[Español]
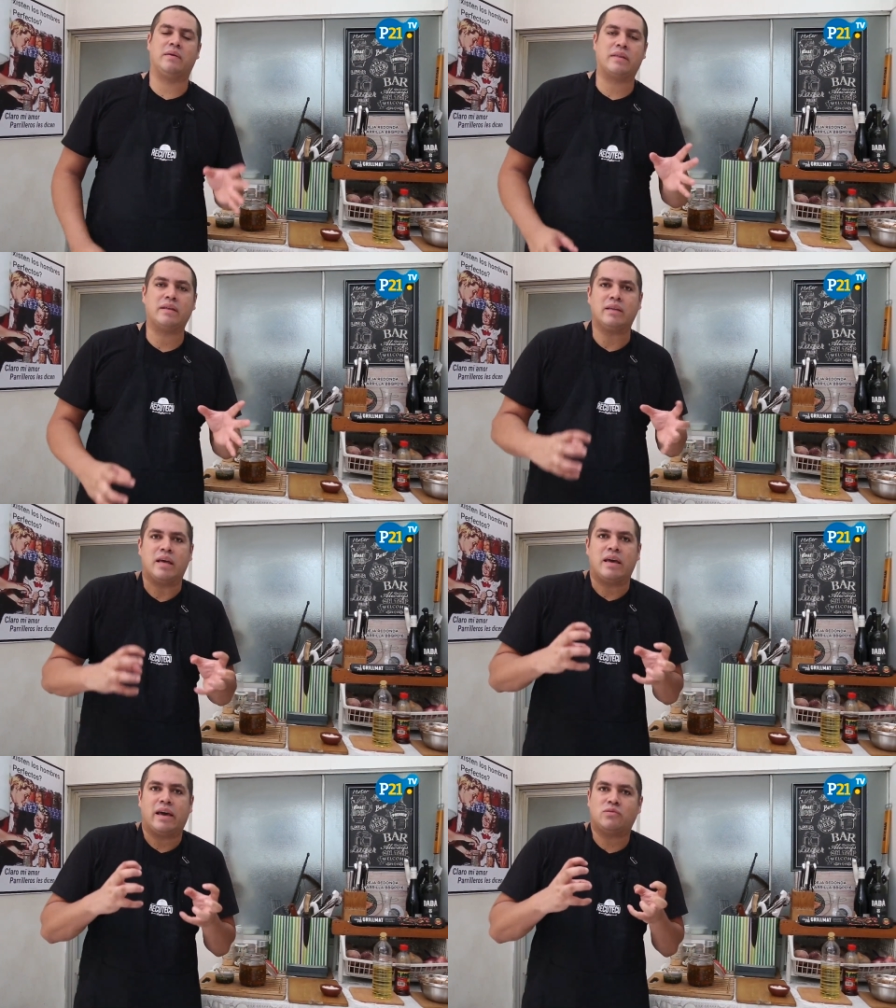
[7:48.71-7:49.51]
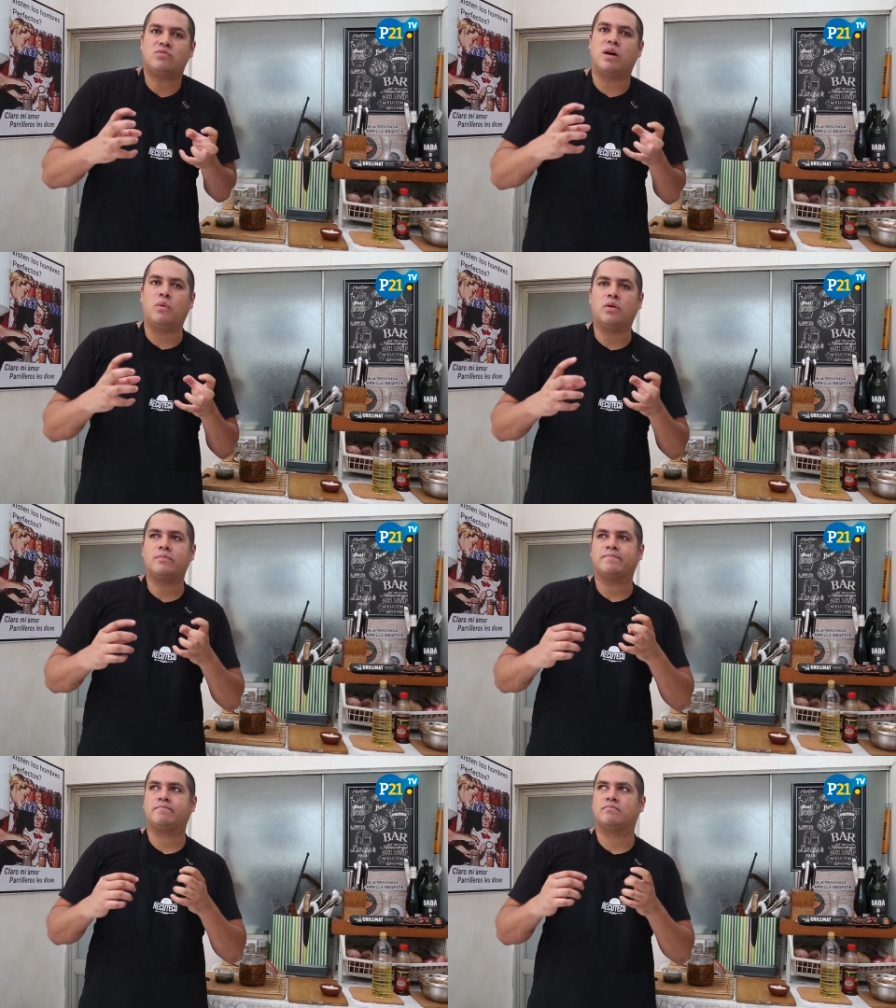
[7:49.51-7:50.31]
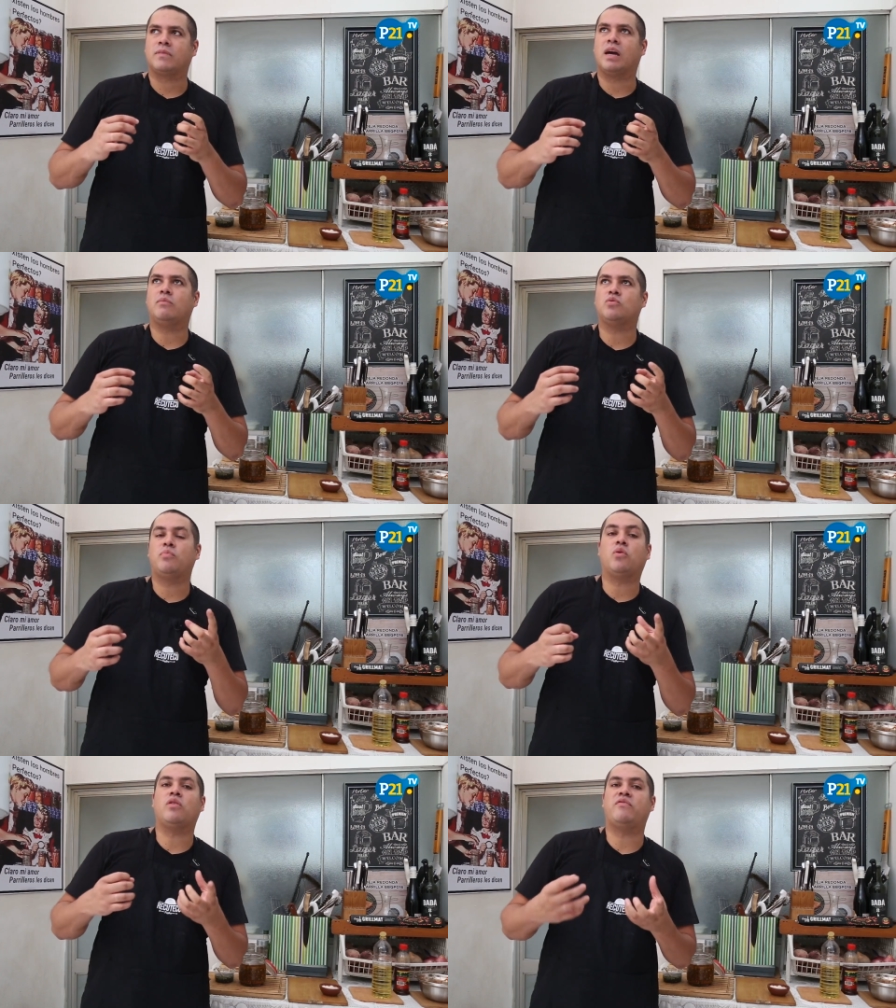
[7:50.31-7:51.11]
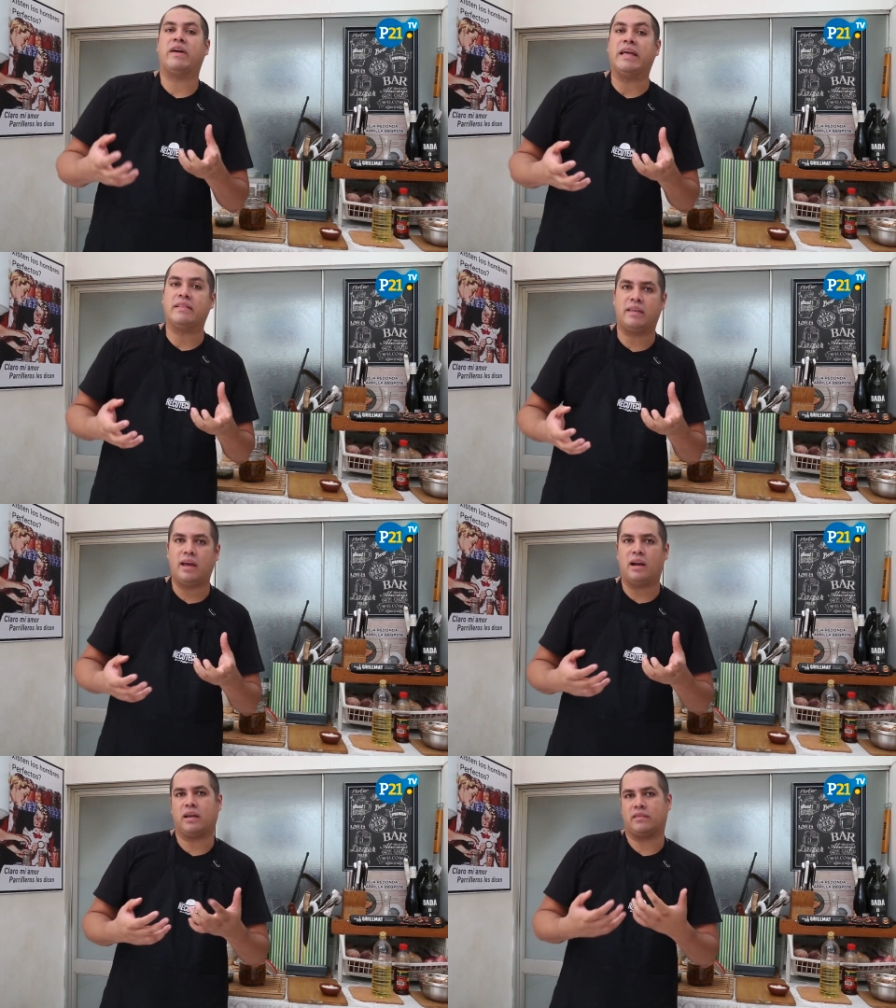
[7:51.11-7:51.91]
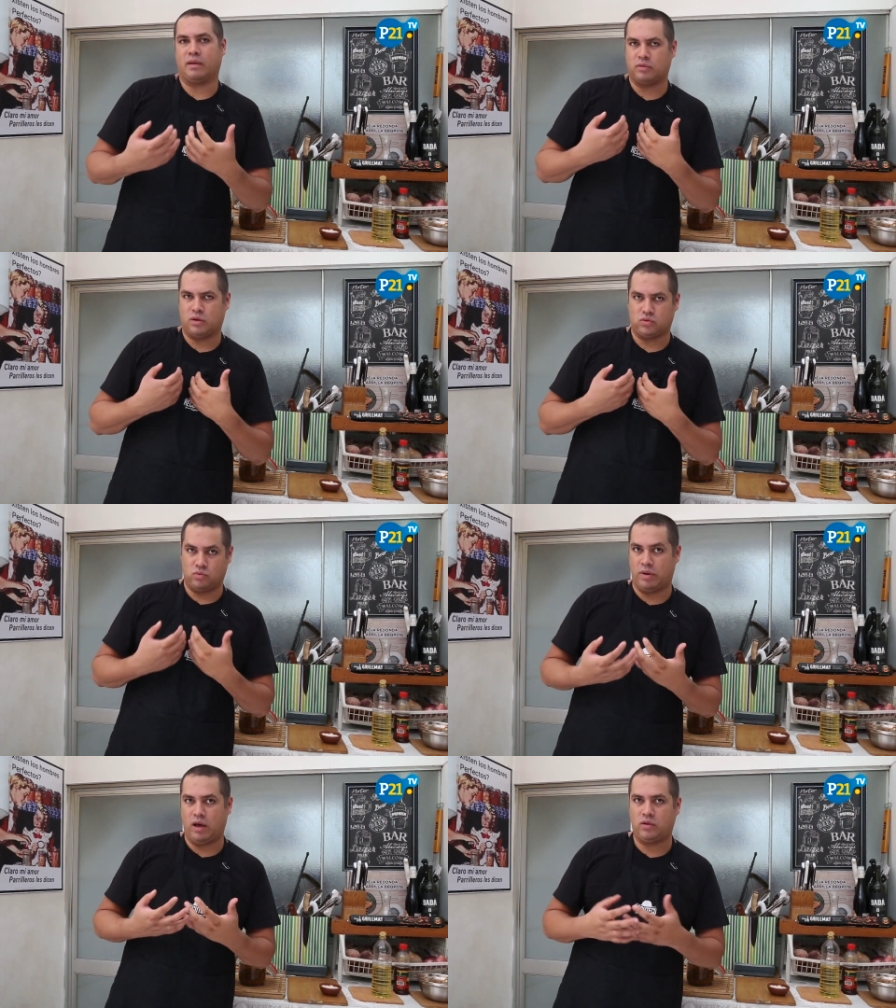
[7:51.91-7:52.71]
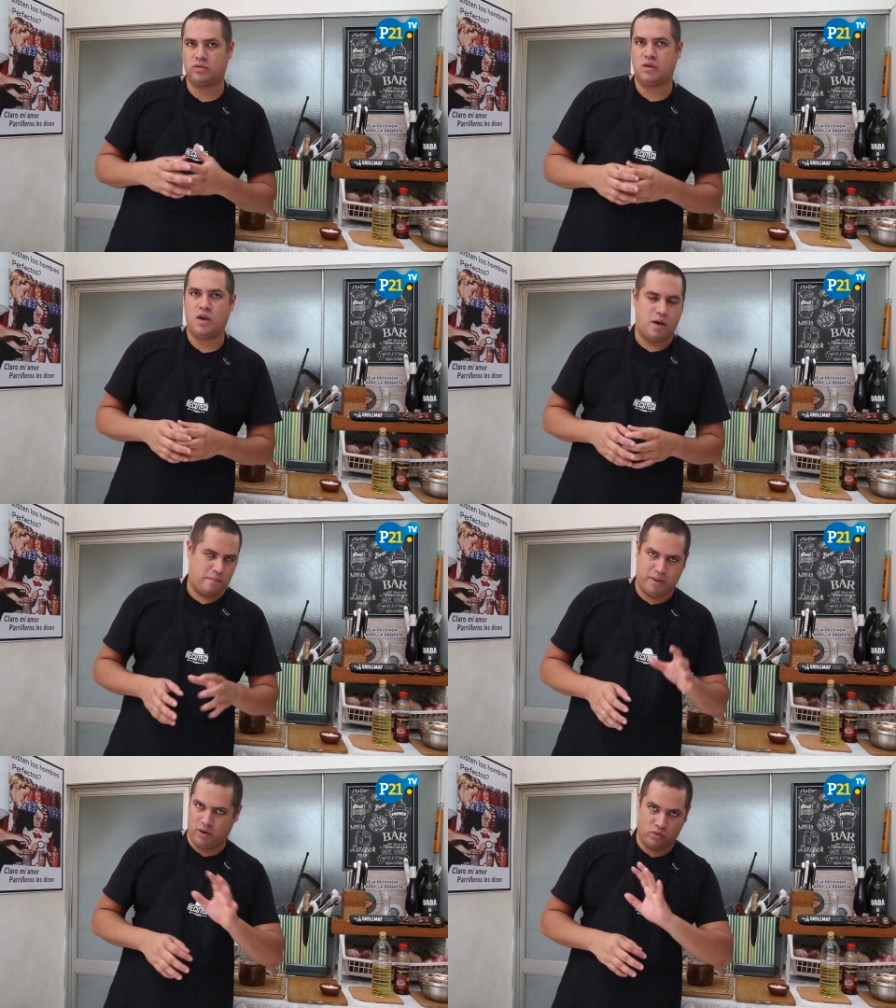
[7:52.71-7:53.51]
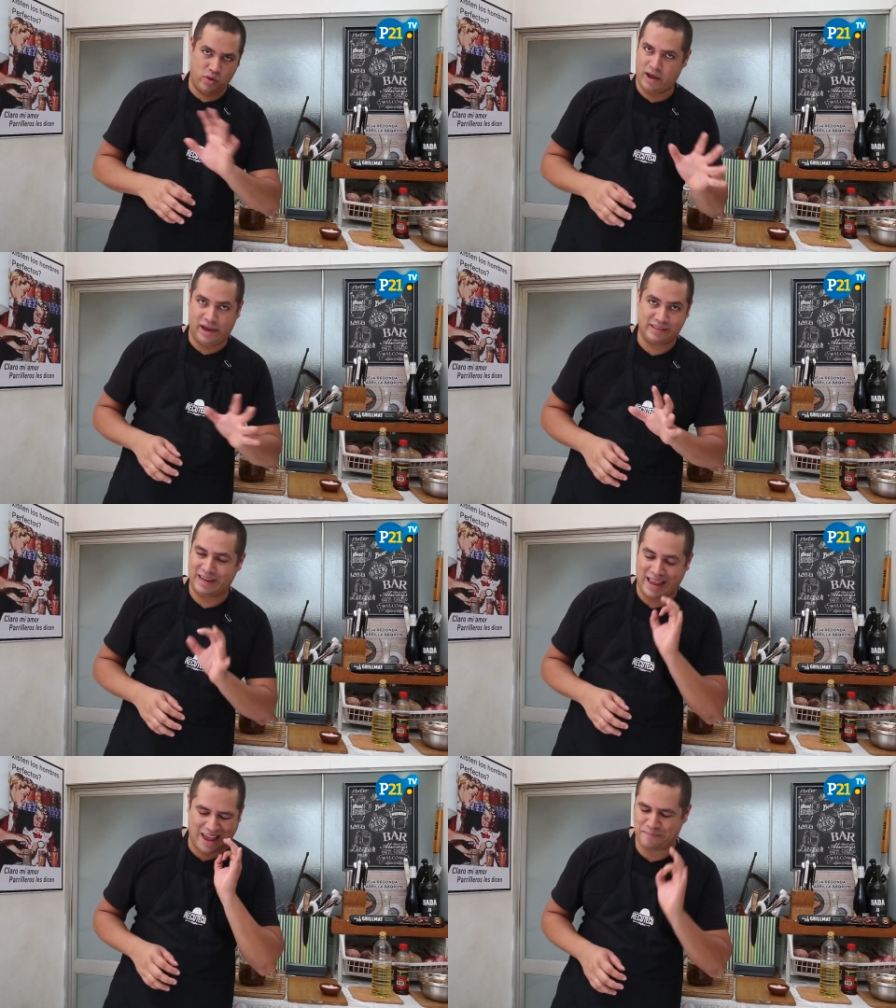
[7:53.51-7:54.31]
De verdad, es un sabor, digamos, un poco diferente al que estamos acostumbrados, pero no deja de ser